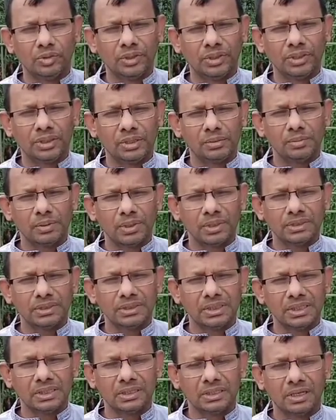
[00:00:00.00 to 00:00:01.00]
তুমি যদি
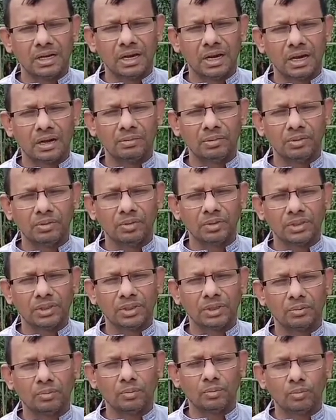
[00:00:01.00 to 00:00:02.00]
হইতে বাগান
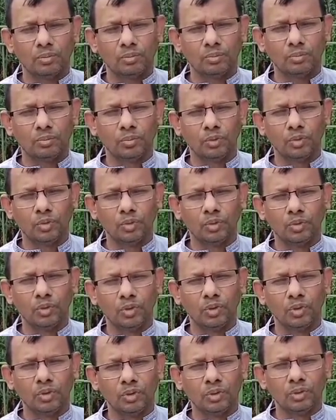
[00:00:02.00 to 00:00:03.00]
আমি হইতাম
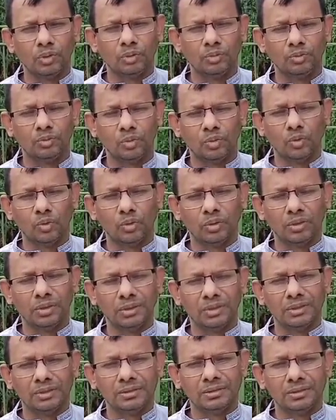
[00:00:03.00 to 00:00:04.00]

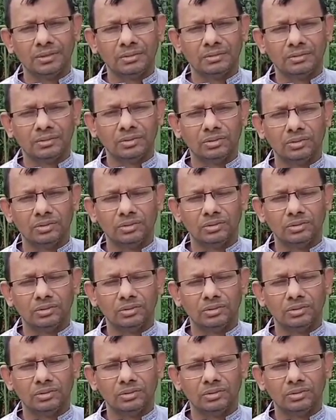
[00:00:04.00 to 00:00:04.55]
বাগানের ফুল